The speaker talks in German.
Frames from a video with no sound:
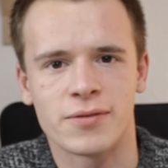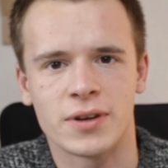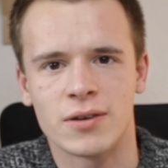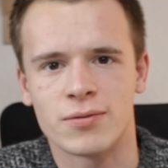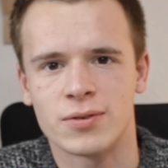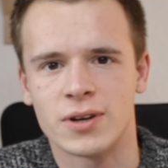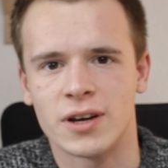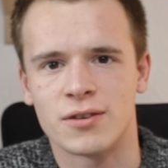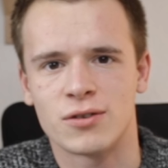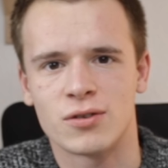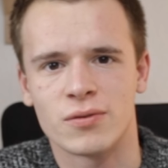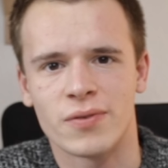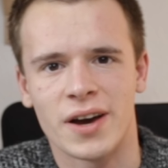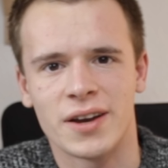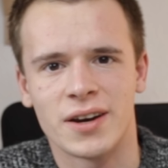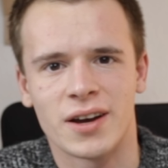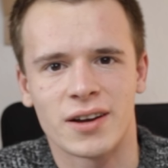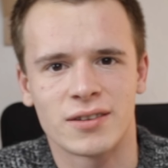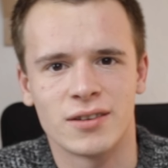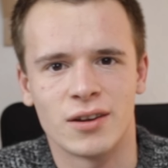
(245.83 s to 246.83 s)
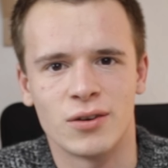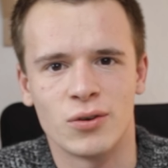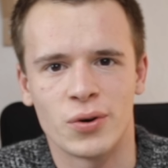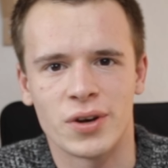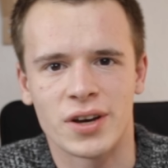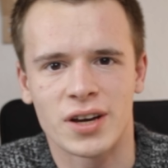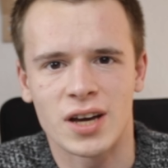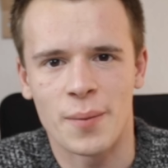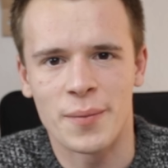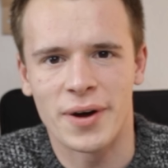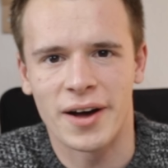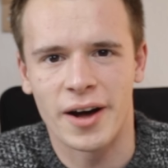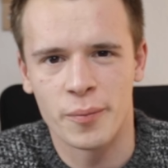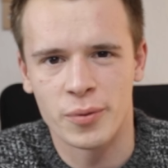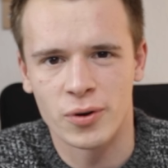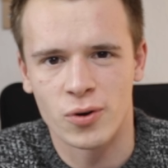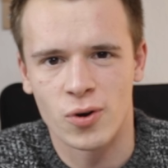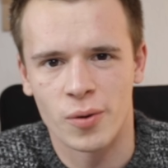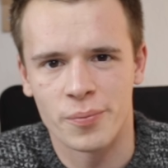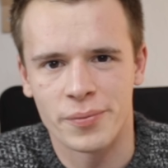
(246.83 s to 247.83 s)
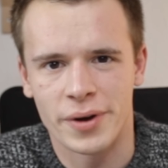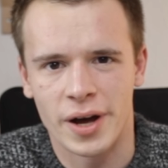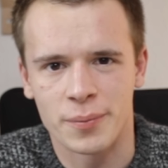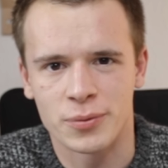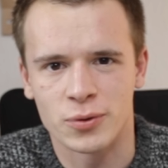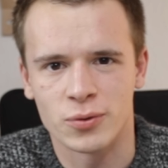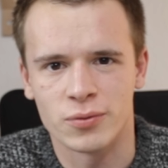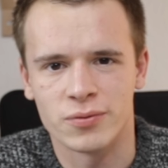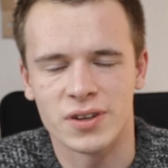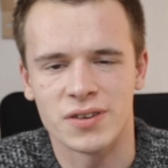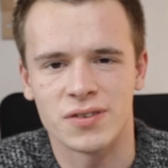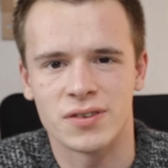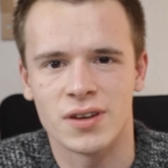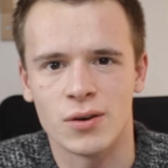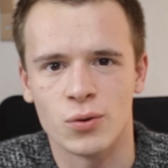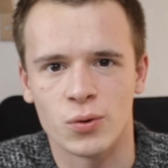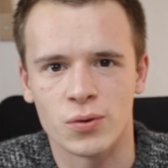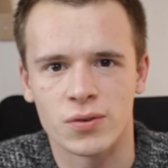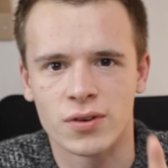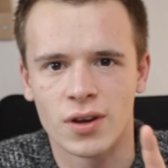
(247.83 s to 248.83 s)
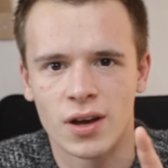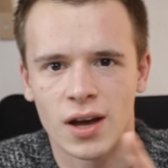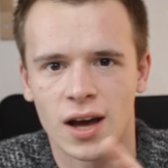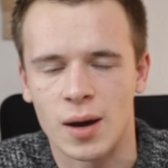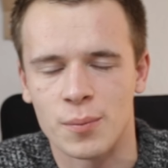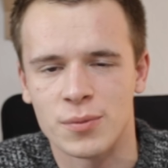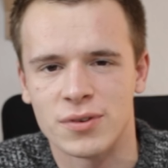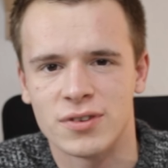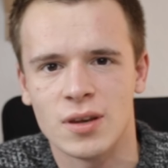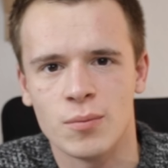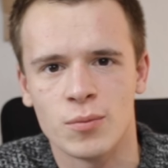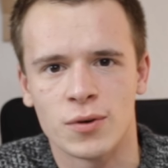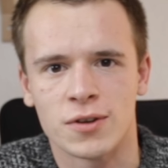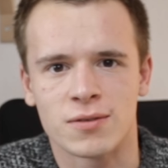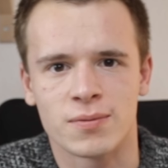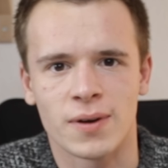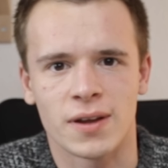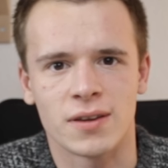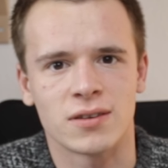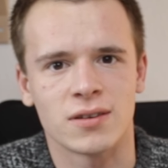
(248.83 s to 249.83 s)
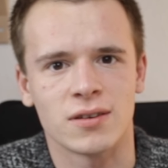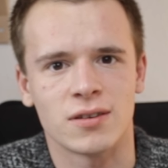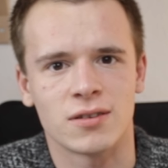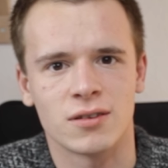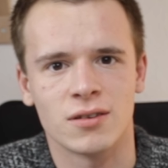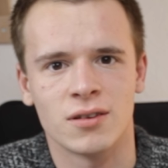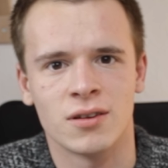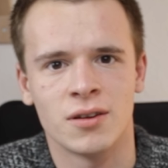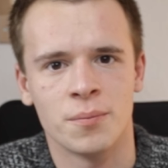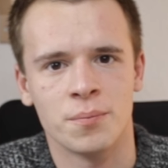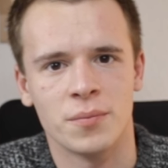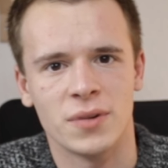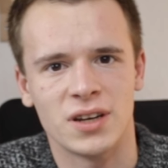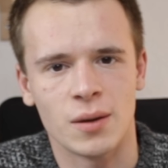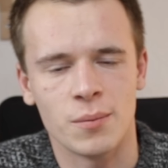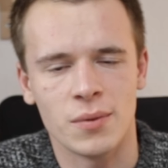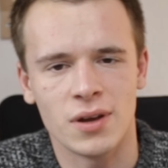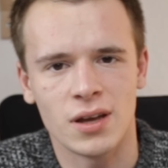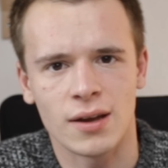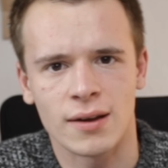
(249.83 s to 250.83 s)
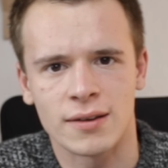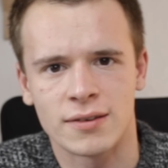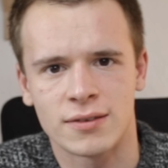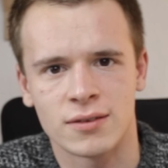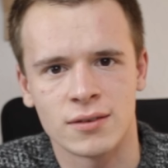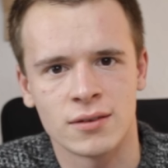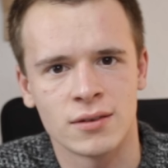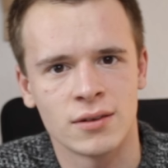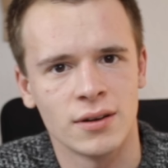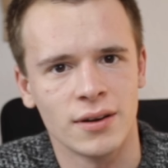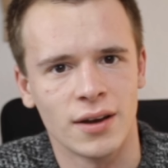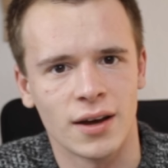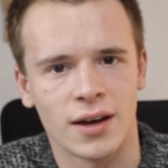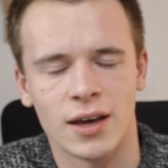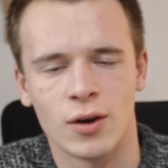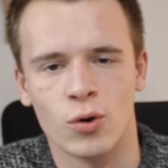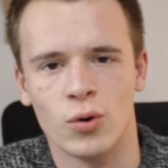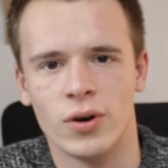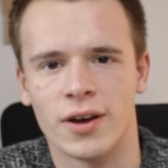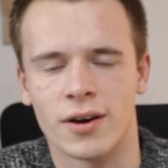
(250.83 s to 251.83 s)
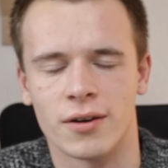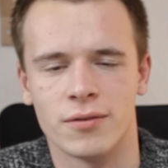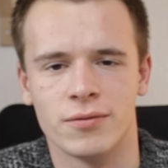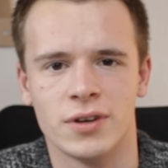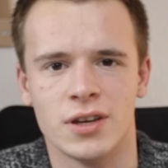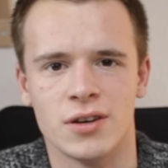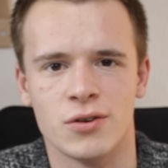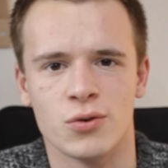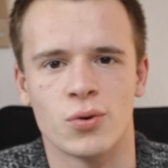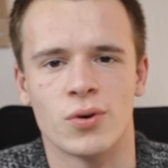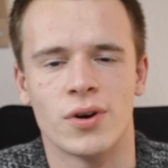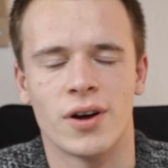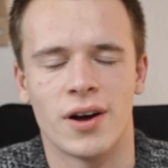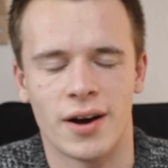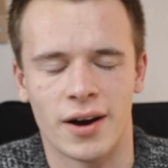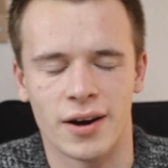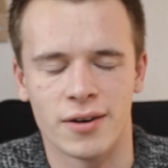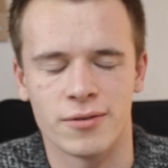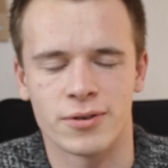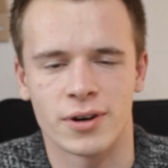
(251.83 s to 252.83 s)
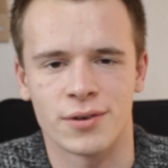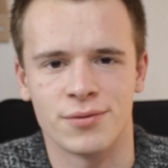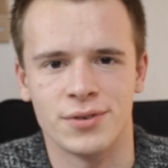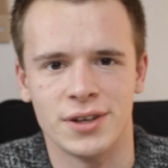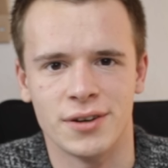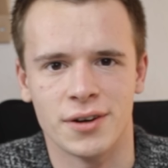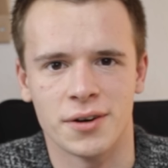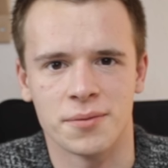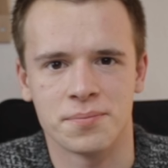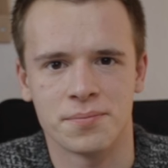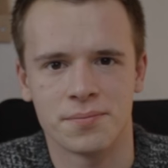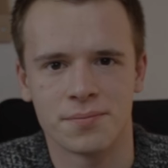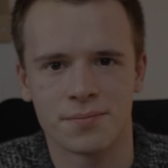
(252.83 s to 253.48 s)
wenn ihr vielleicht zu Weihnachten eine neue Kamera bekommen habt und wir sehen uns am 27. mit dem ersten regulären Video einfach wieder.